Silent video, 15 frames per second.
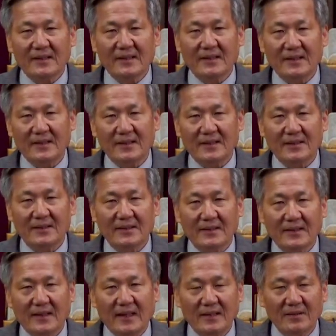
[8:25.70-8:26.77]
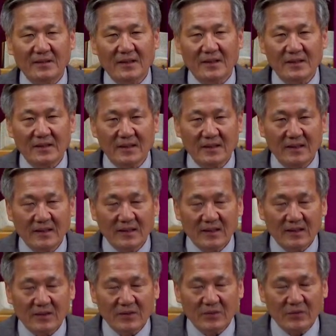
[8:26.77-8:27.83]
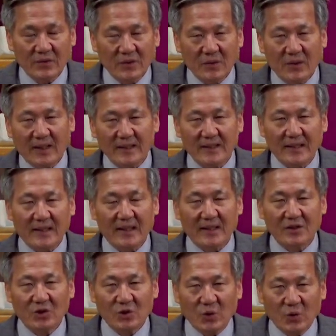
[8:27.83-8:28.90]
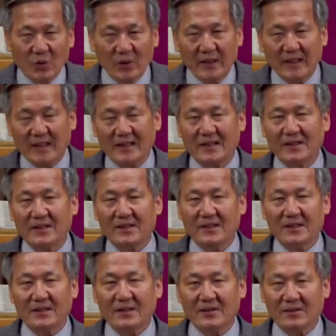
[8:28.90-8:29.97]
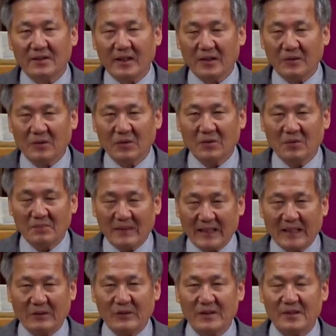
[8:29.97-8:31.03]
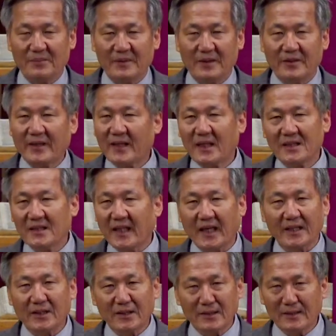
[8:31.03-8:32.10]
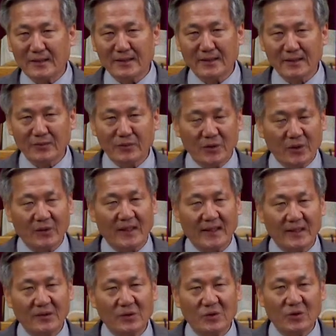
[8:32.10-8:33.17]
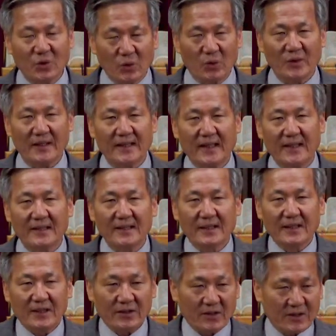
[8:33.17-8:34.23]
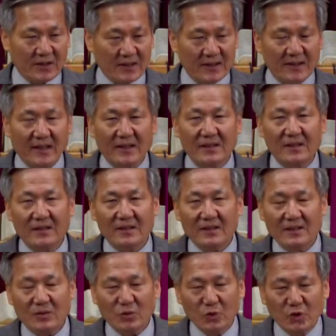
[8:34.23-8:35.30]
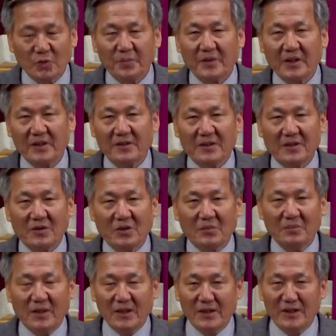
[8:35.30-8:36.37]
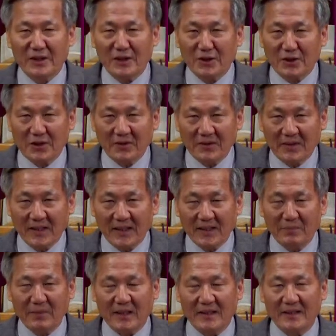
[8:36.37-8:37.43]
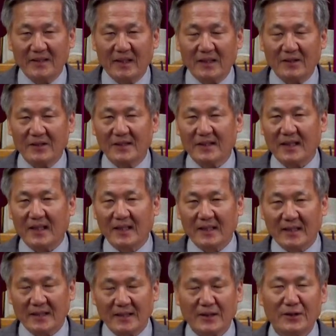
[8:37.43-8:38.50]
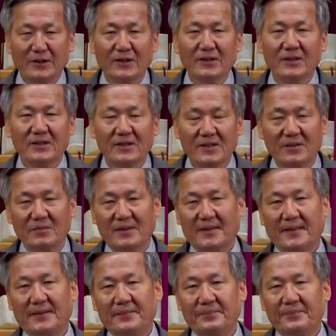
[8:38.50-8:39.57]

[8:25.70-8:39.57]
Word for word: 어, 하는 것이 위로가 아니라 조롱이라는 것을 드러내고 말하고 있습니다. 여태까지 내가 들은 것은 위로가 아니고 조롱이다. 너희들은 나를 우습게 여기고 멸시천대한 말들을 한 것이다. 그런 뜻입니다.